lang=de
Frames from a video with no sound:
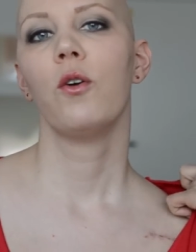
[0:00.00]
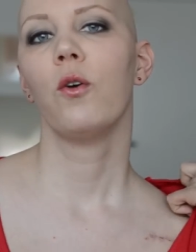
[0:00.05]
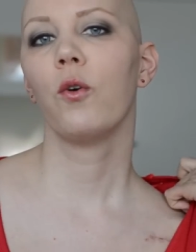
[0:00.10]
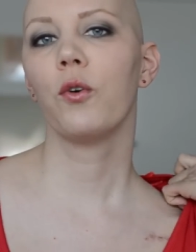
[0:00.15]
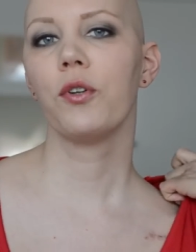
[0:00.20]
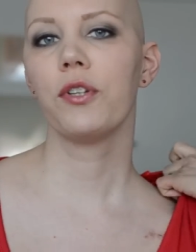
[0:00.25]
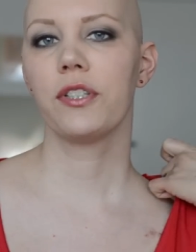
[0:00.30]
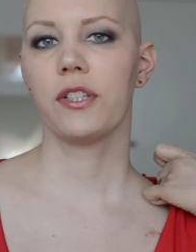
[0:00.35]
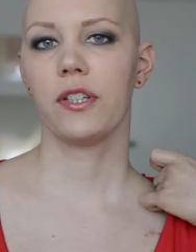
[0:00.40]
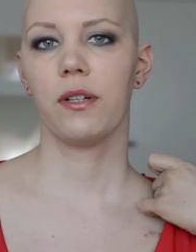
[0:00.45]

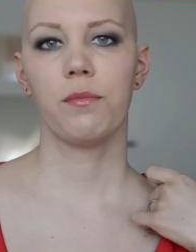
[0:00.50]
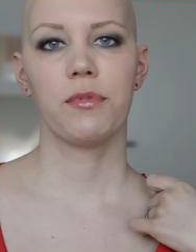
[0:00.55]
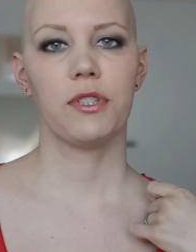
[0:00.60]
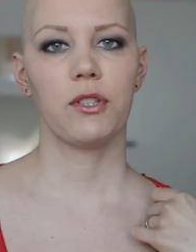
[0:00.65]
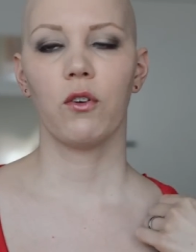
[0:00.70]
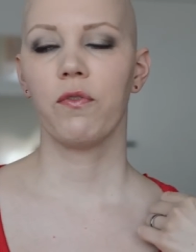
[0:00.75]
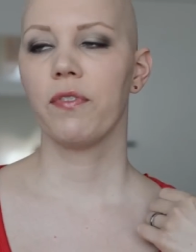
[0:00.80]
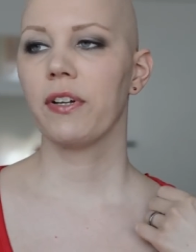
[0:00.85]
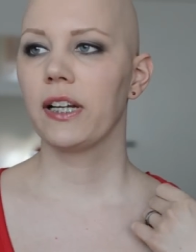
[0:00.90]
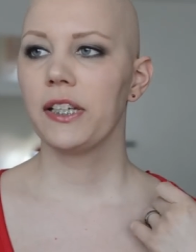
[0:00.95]
Und ähm, ist
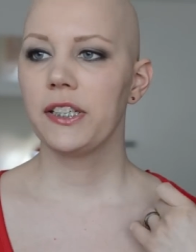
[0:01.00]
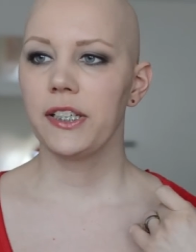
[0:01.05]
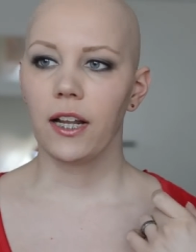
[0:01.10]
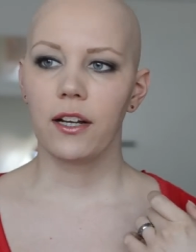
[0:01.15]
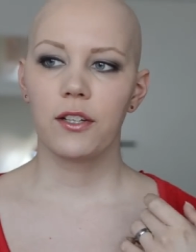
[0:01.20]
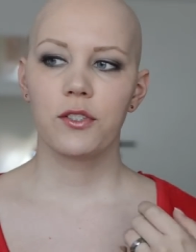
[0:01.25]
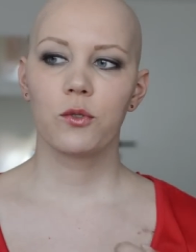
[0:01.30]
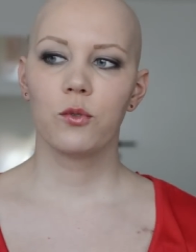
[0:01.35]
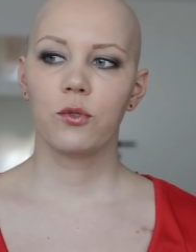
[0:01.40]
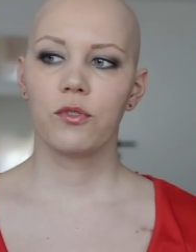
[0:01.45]
auch wirklich
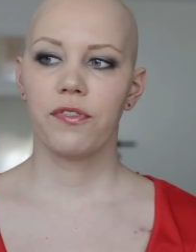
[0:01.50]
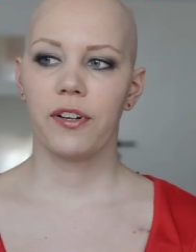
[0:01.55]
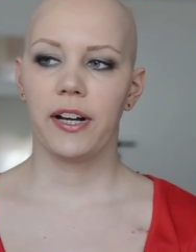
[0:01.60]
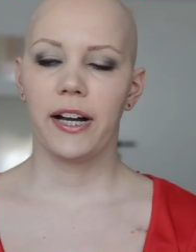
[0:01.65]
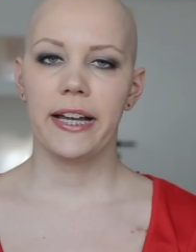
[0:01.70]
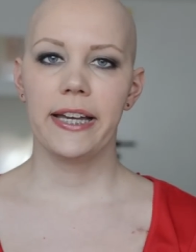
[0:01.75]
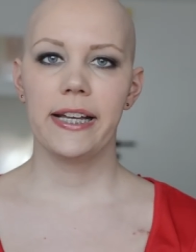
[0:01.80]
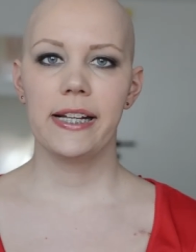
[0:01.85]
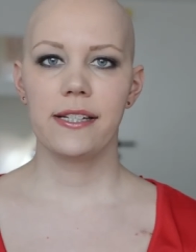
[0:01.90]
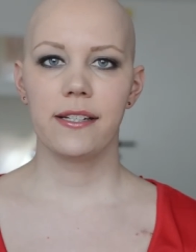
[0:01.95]
alles gut
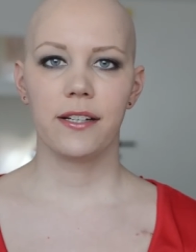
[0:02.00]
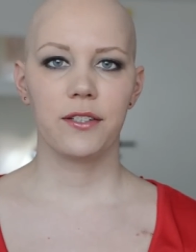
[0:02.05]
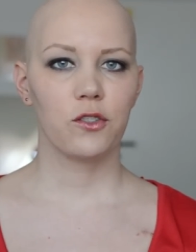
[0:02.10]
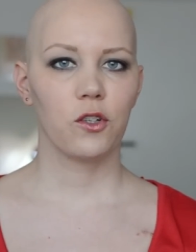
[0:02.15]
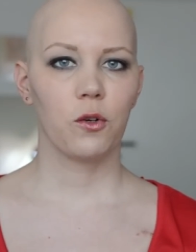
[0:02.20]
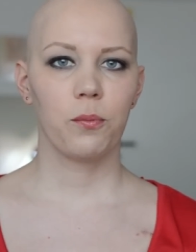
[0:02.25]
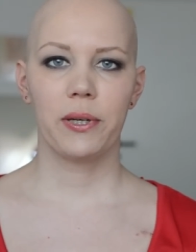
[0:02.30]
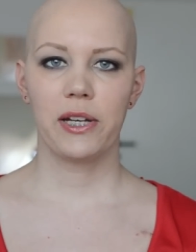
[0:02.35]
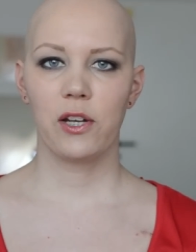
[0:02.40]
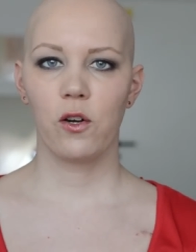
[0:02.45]
verheilt. Also
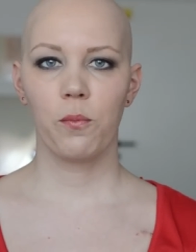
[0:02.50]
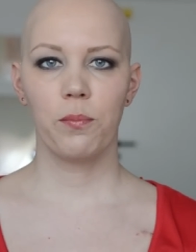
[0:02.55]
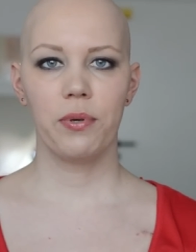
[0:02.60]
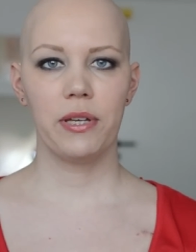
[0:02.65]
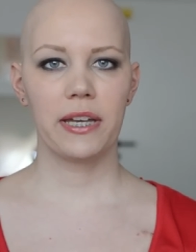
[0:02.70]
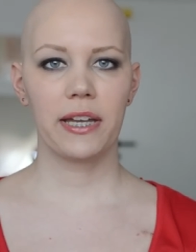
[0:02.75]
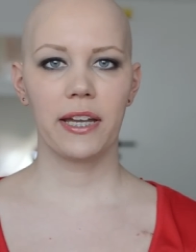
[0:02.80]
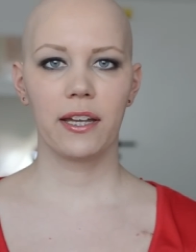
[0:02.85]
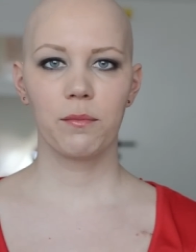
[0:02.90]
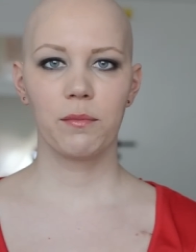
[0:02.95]
auch bei der OP
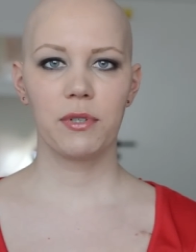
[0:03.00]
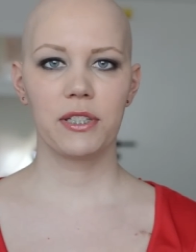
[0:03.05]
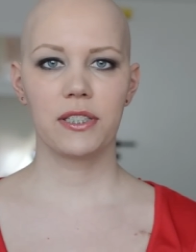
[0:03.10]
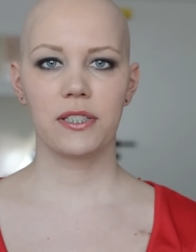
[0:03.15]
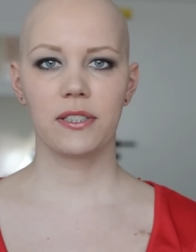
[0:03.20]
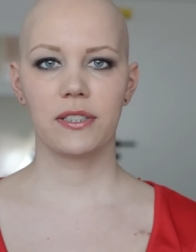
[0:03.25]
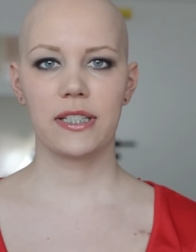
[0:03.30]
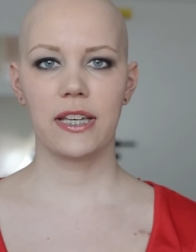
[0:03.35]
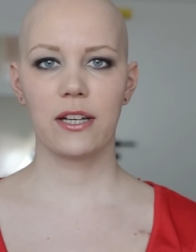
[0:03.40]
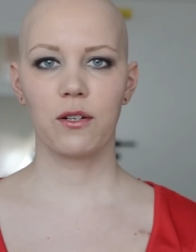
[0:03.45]
ging mir es
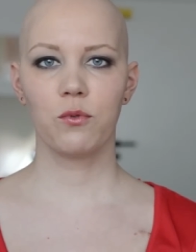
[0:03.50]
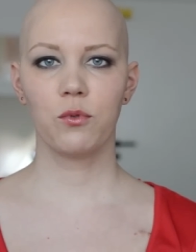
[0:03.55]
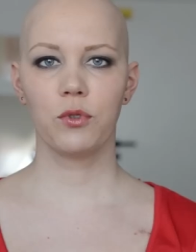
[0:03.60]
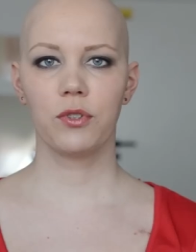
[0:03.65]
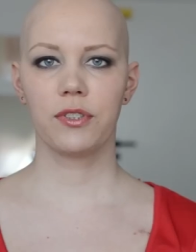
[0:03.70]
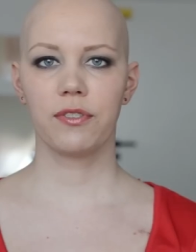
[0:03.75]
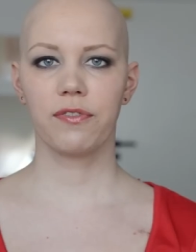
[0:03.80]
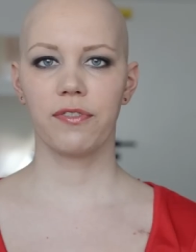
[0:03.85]
sehr gut.